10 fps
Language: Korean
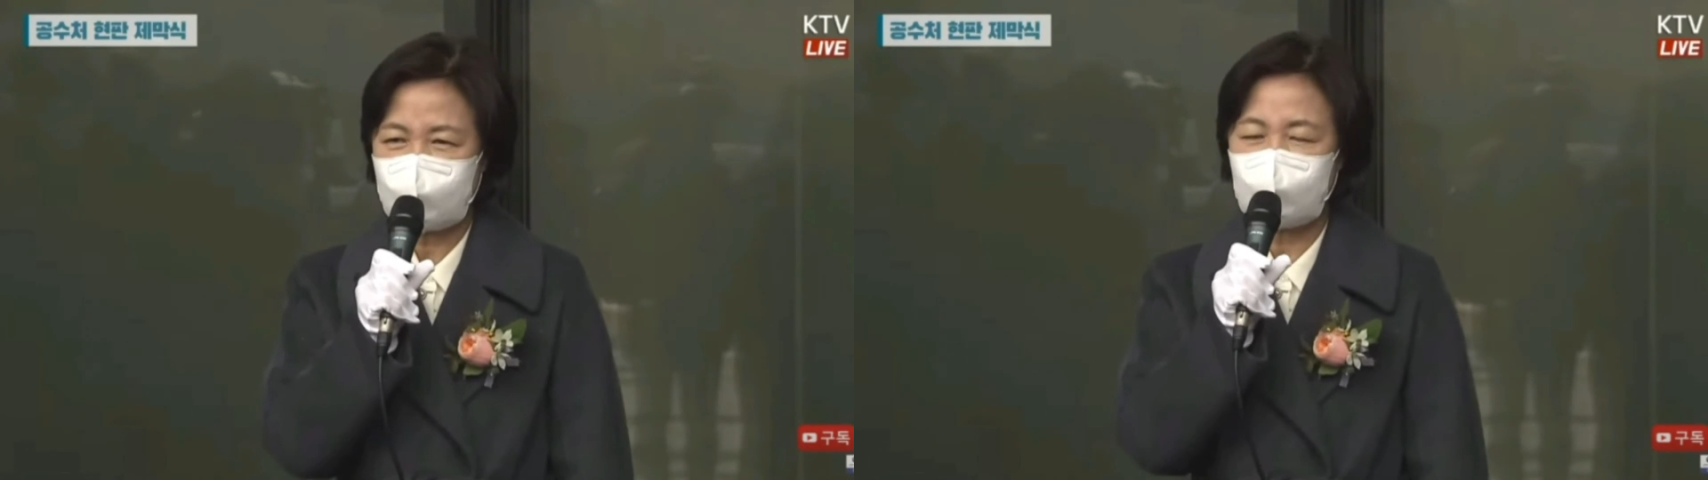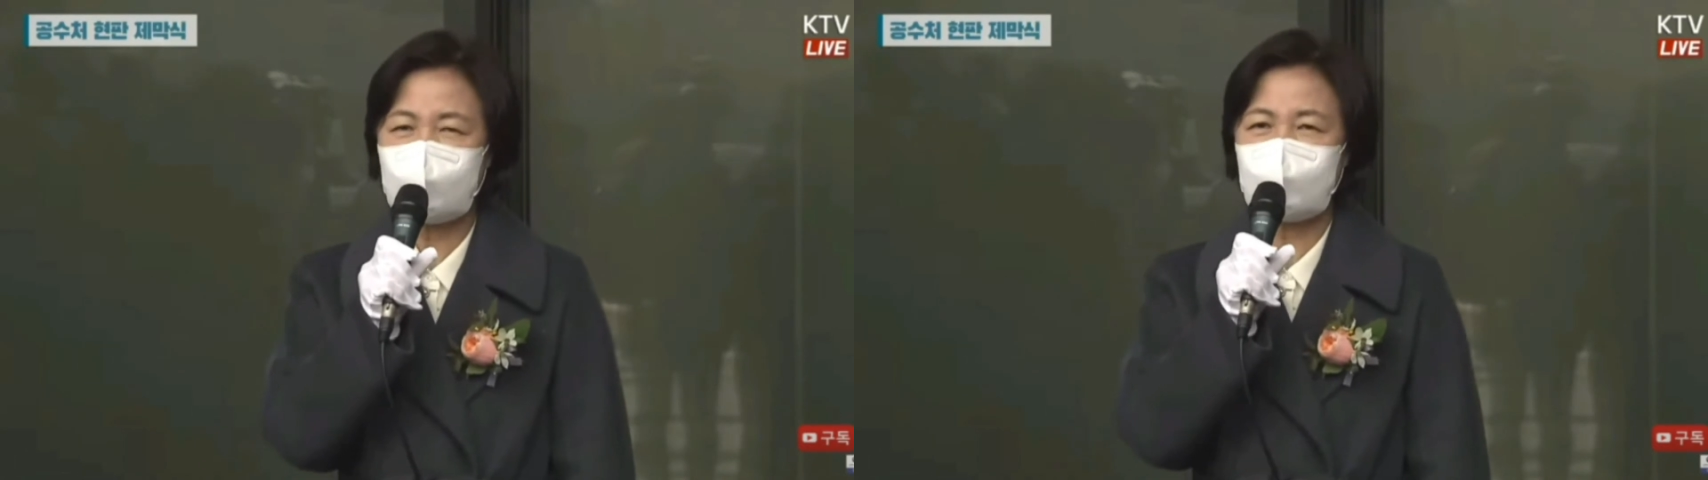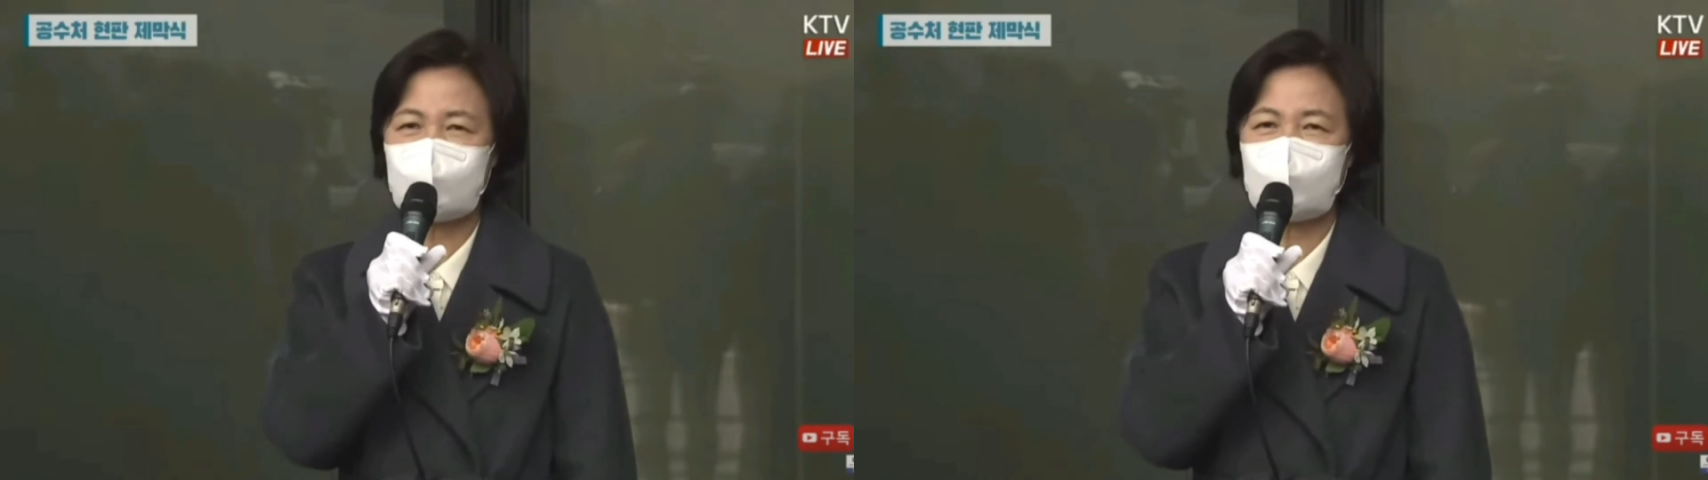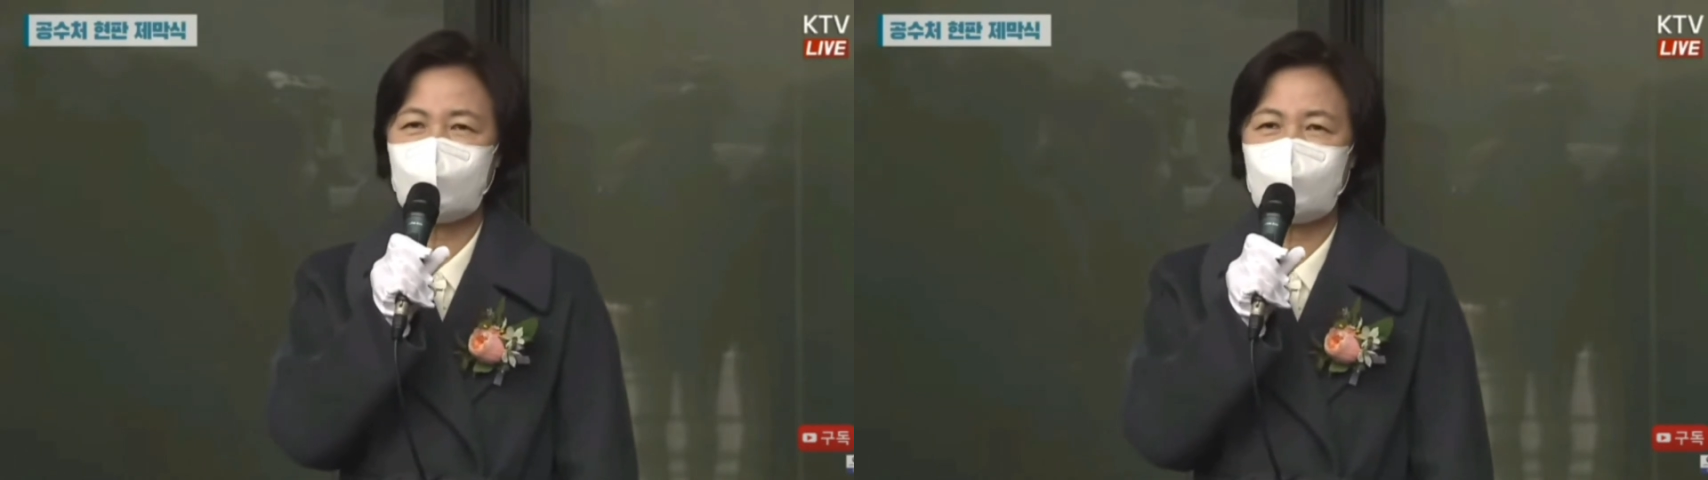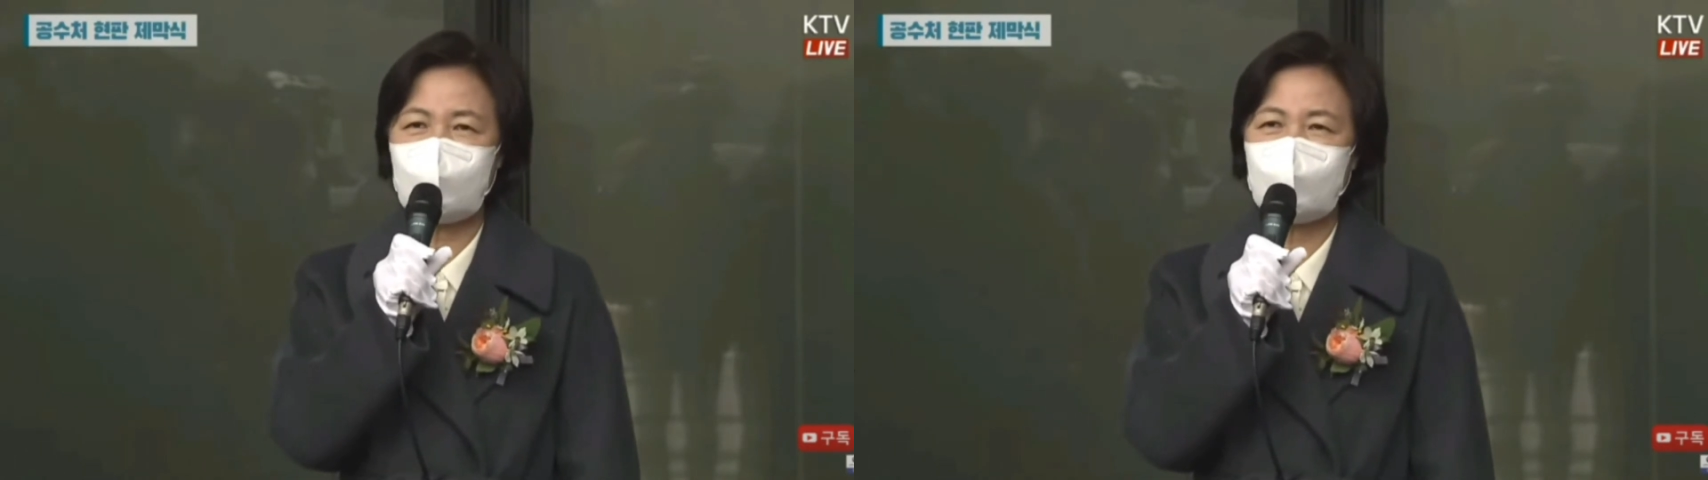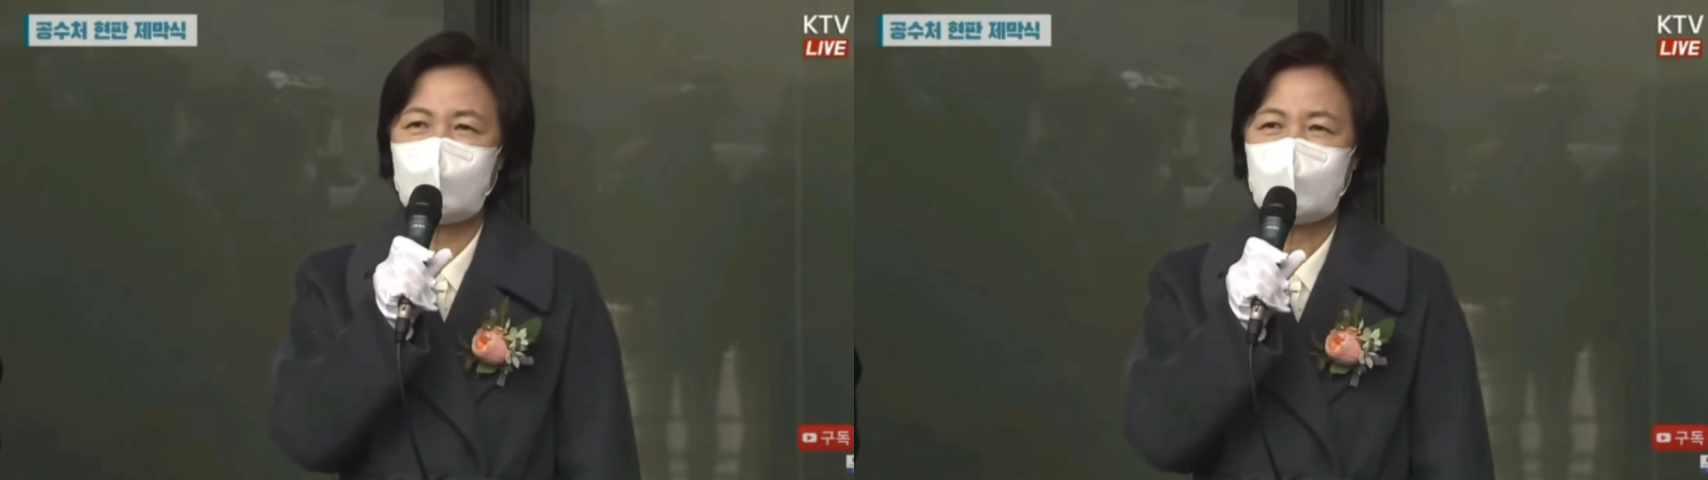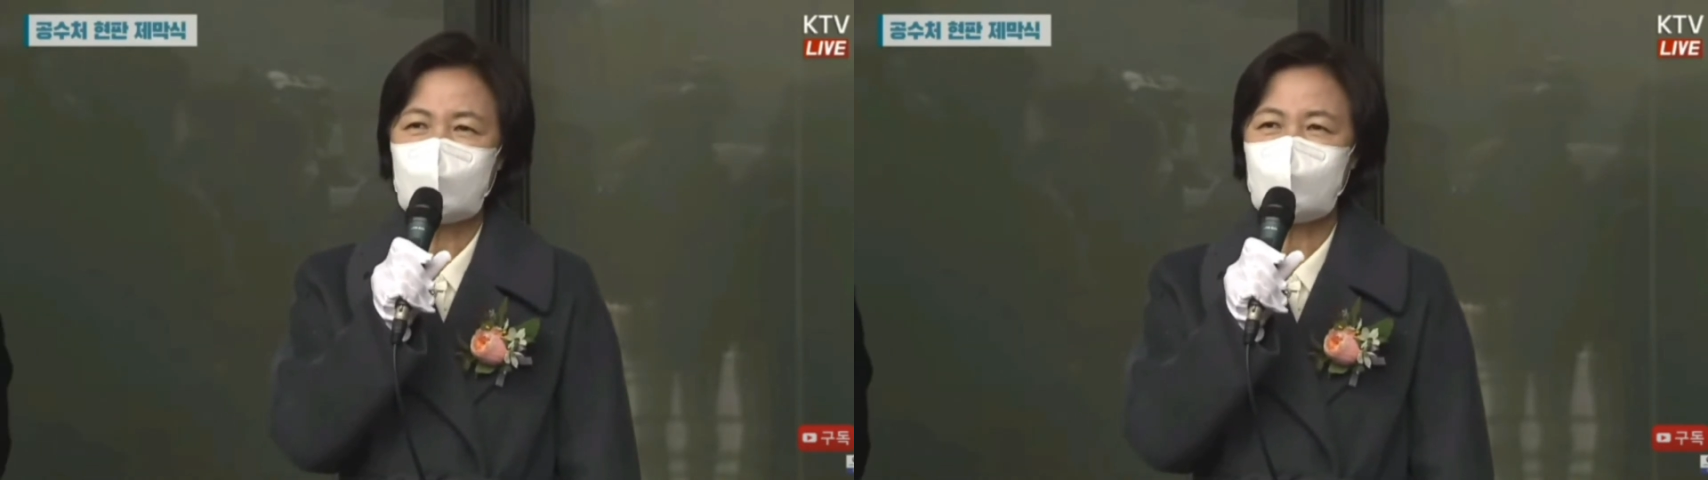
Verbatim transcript: 분리해내서